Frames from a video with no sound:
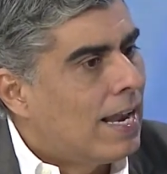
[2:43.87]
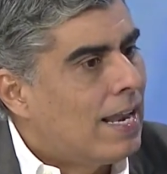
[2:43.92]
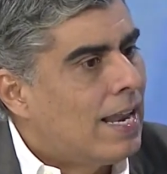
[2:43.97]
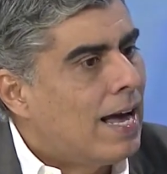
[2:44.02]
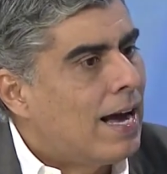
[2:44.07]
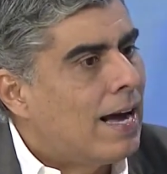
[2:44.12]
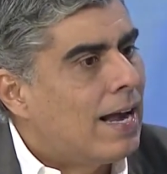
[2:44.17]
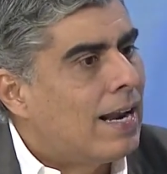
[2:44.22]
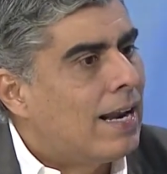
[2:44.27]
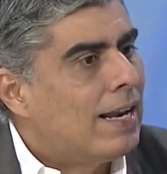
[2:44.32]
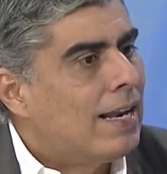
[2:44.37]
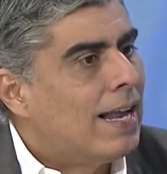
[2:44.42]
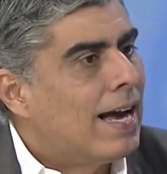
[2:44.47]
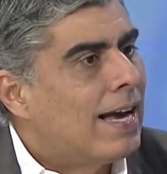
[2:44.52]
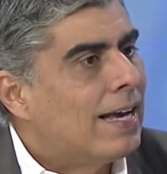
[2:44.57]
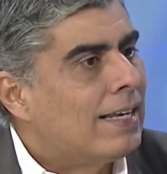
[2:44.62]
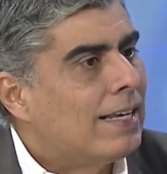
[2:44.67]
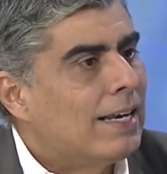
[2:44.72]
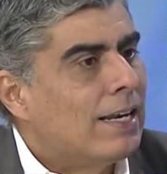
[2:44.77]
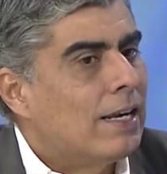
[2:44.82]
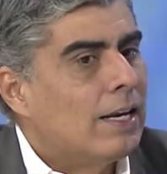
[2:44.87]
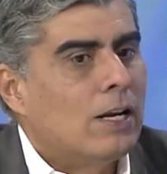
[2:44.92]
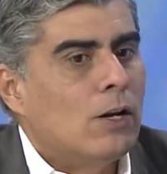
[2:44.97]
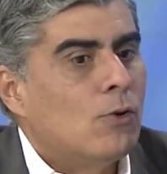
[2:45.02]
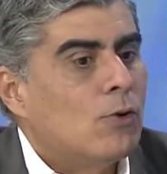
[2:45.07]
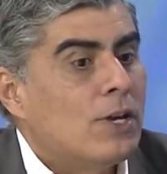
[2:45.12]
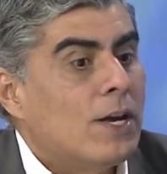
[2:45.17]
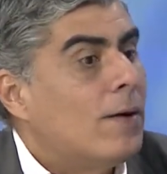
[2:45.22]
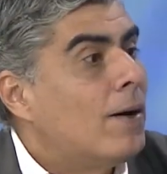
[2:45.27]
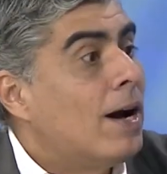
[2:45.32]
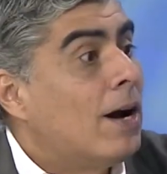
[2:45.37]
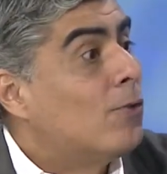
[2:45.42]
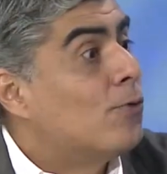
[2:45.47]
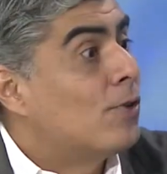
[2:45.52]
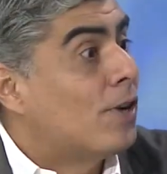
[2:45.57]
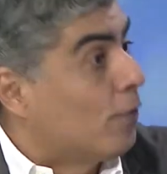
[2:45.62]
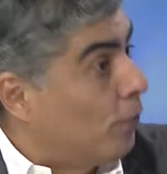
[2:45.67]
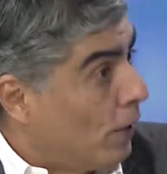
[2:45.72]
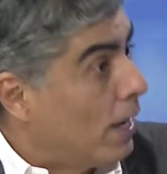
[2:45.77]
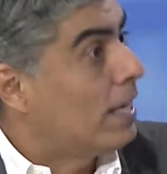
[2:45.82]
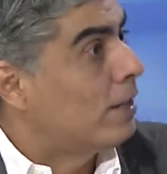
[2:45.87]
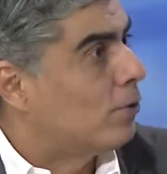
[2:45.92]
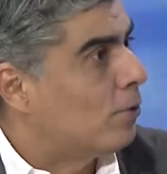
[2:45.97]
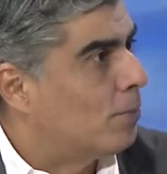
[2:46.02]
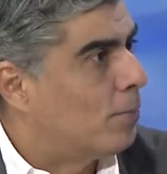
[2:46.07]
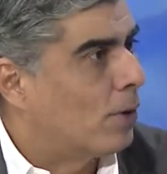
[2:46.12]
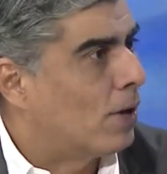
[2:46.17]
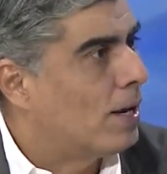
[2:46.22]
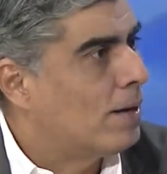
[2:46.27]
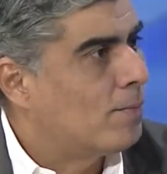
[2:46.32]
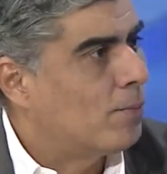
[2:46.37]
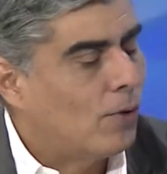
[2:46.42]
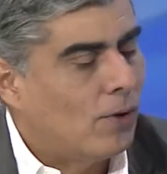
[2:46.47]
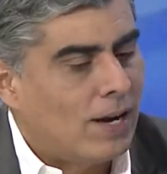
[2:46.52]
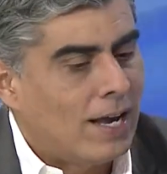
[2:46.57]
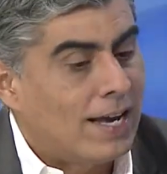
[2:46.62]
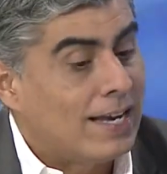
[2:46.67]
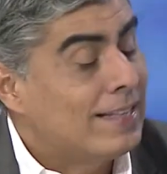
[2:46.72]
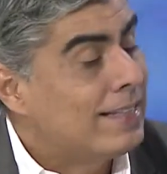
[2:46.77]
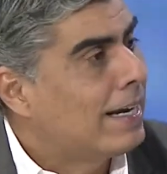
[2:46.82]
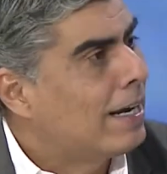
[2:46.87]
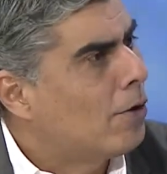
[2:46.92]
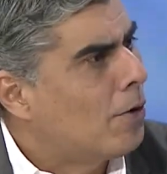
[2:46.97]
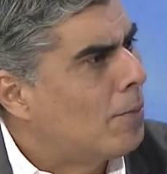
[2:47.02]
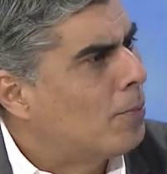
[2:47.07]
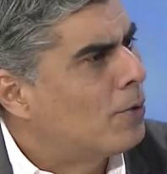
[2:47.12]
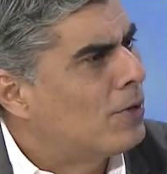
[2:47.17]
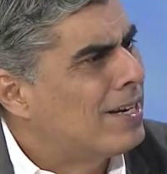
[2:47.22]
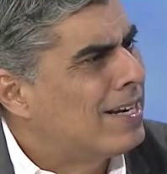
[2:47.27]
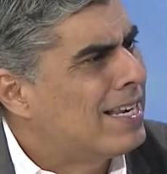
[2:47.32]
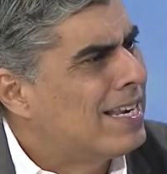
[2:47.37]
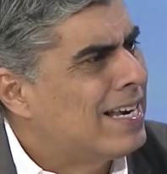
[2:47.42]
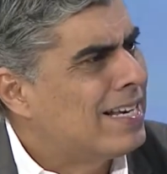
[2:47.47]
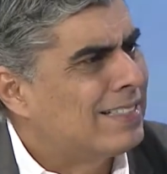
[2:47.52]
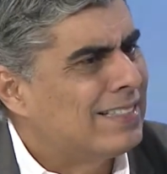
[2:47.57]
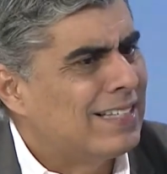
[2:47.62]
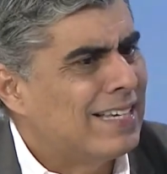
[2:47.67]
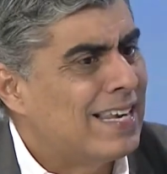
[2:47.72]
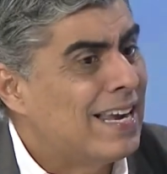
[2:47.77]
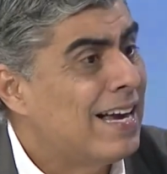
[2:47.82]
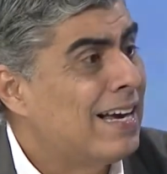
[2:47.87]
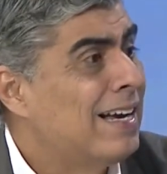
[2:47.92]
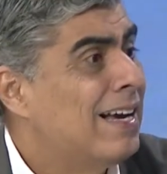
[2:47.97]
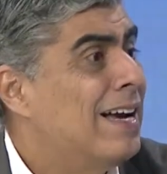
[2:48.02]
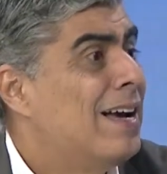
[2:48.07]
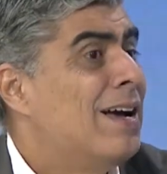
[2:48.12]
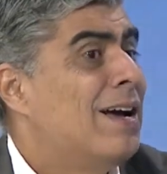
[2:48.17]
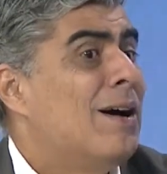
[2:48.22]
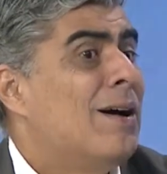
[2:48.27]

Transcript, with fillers: y, y, lo llevas a un referéndum, por ejemplo, la gente que lo apoyaría serían,